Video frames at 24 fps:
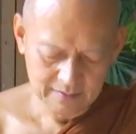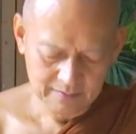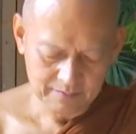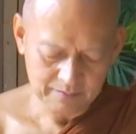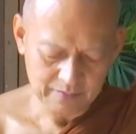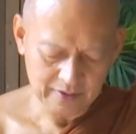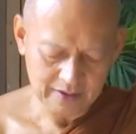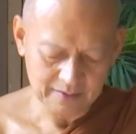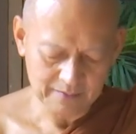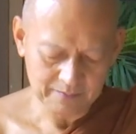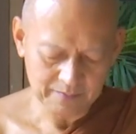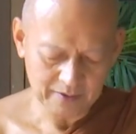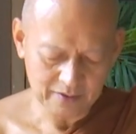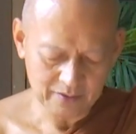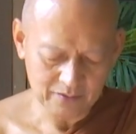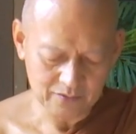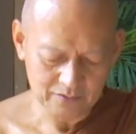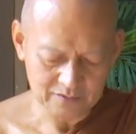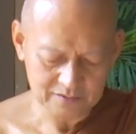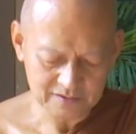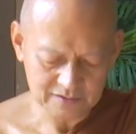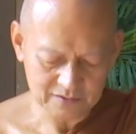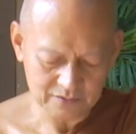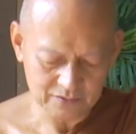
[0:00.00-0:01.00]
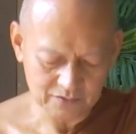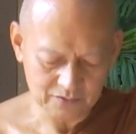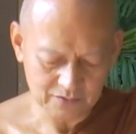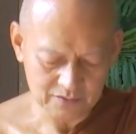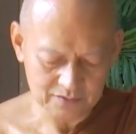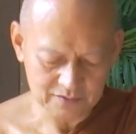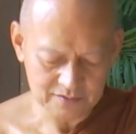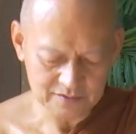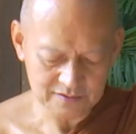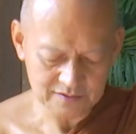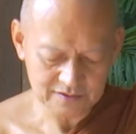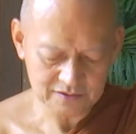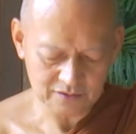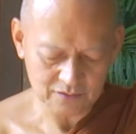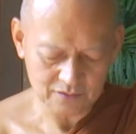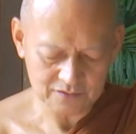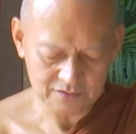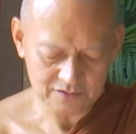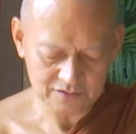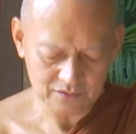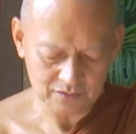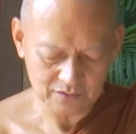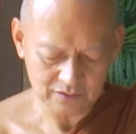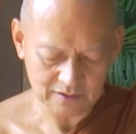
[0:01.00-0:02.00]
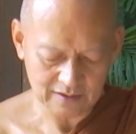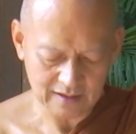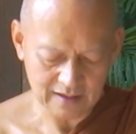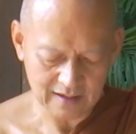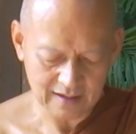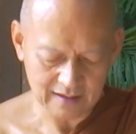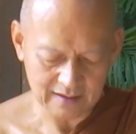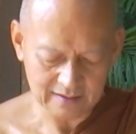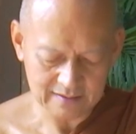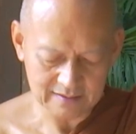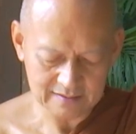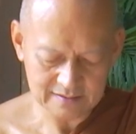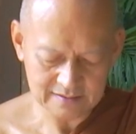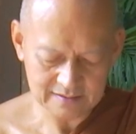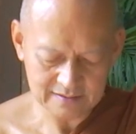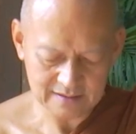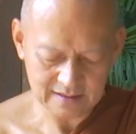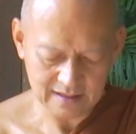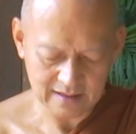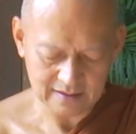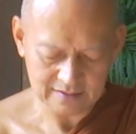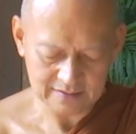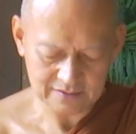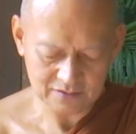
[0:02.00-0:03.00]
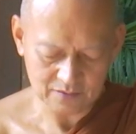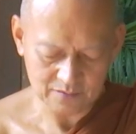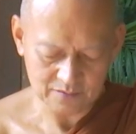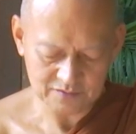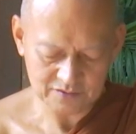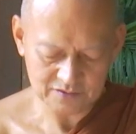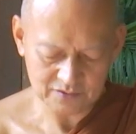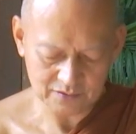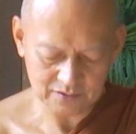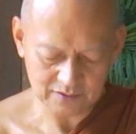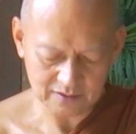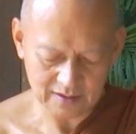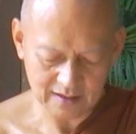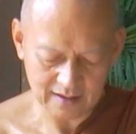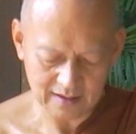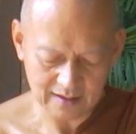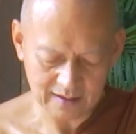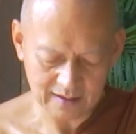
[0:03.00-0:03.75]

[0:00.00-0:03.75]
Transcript: เป็นพหูสูตรทรงสุตตะสั่งสมสุตตะ